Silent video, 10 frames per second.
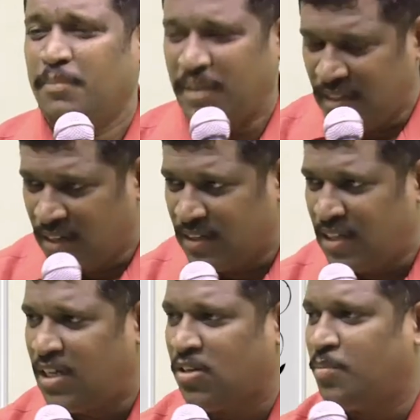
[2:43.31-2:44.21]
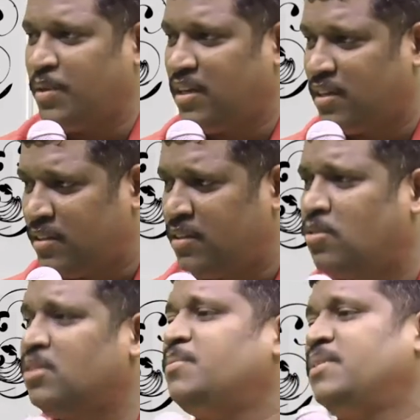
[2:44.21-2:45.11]
பெண்களுக்கு தான் கர்வப்பை இருக்குது
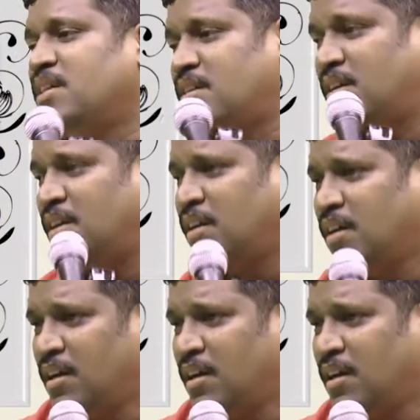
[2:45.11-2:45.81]
குழந்தை பெற்றுக்கிறனால